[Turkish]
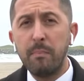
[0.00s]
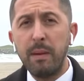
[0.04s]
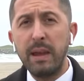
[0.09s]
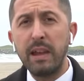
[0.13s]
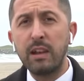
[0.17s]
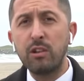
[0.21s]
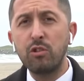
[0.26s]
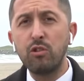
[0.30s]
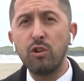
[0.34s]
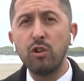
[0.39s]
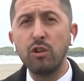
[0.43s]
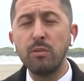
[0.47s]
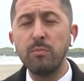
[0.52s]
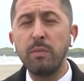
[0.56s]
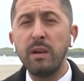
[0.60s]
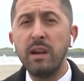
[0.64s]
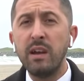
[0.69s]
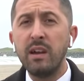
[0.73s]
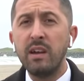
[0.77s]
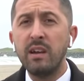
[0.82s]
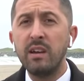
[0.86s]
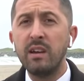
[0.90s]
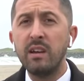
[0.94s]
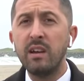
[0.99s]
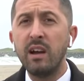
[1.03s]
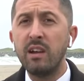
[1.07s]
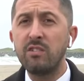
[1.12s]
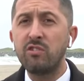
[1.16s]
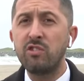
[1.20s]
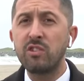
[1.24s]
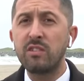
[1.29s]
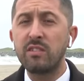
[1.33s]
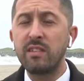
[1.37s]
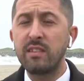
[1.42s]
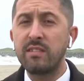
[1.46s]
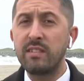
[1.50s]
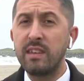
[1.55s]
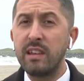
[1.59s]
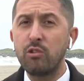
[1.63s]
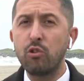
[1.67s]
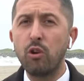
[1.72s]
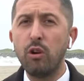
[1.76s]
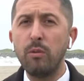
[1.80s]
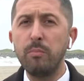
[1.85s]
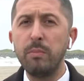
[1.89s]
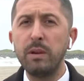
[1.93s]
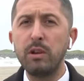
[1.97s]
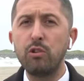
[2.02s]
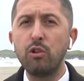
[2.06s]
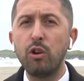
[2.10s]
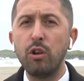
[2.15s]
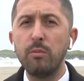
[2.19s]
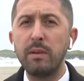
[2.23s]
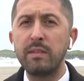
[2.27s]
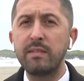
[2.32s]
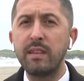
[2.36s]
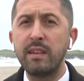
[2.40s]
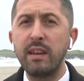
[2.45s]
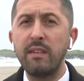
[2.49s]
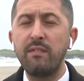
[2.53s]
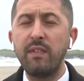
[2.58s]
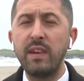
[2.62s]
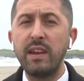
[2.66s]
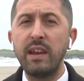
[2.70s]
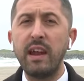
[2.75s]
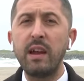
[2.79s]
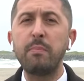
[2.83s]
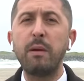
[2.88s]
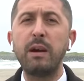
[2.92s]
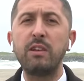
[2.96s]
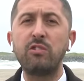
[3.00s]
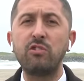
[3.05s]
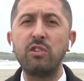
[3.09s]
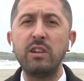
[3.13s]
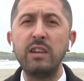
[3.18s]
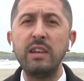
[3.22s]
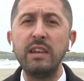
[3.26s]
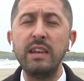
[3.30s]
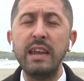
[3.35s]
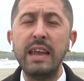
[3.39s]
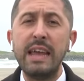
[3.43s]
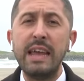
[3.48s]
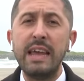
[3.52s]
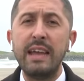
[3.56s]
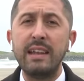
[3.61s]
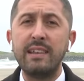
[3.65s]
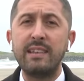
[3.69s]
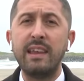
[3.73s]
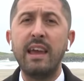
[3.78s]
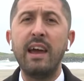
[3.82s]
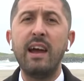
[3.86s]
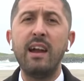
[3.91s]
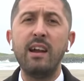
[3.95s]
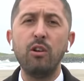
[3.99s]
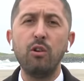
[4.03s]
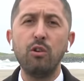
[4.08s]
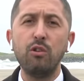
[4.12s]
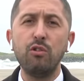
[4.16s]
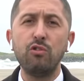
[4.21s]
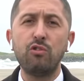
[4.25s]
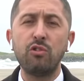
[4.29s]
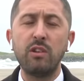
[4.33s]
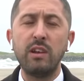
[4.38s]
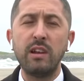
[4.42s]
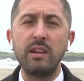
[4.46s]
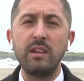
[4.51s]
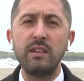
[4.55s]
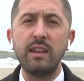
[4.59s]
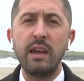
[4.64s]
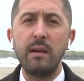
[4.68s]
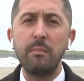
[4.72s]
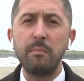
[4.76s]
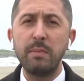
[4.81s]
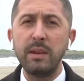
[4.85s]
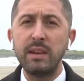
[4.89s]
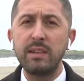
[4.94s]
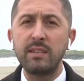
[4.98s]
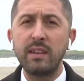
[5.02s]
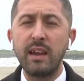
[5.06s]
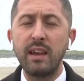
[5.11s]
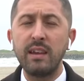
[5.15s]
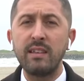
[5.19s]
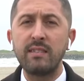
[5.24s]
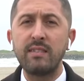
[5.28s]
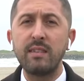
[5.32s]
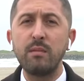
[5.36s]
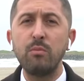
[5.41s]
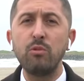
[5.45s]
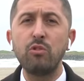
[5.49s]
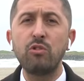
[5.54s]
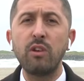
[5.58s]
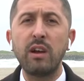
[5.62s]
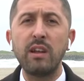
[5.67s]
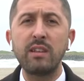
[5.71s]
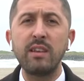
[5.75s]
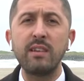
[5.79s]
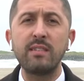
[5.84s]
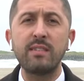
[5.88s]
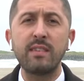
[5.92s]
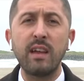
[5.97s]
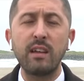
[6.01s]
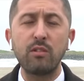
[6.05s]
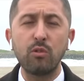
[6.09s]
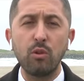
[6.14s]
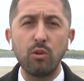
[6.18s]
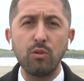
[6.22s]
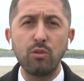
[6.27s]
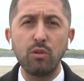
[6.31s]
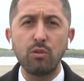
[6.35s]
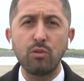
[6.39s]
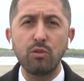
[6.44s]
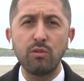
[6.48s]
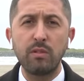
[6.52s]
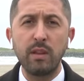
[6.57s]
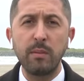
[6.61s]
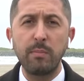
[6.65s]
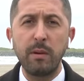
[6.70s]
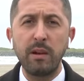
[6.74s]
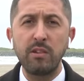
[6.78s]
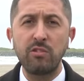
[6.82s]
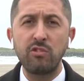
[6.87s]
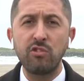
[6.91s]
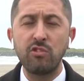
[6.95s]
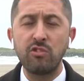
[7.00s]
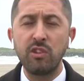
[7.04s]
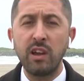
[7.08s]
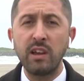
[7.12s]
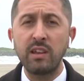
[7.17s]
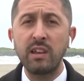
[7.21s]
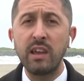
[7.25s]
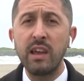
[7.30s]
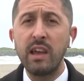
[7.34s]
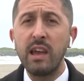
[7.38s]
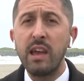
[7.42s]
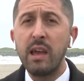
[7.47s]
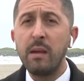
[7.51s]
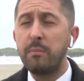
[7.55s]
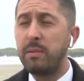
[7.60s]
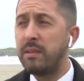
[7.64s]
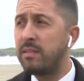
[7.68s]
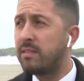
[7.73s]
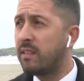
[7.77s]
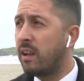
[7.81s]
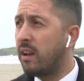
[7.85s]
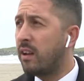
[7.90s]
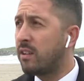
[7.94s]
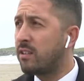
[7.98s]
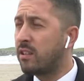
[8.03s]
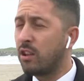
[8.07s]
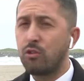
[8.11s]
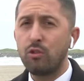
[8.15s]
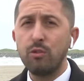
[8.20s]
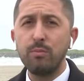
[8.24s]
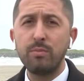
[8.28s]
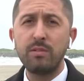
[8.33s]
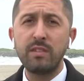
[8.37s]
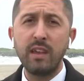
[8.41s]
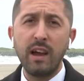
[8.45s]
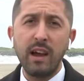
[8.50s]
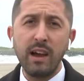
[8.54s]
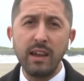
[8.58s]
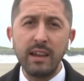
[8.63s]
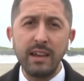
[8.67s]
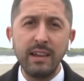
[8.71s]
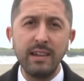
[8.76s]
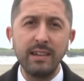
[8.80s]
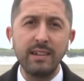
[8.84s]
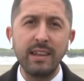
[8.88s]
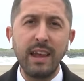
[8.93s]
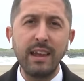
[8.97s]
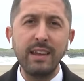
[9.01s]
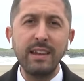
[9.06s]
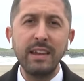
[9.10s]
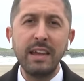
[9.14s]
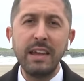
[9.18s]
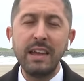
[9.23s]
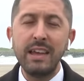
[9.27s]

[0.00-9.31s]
bekliyorum. E, açıkçası ilk 11'de olmasa da Fenerbahçe'nin değerli oyuncularından bir tanesi. Mücadele saat 19'da başlayacak. Biz Atakum sahilinden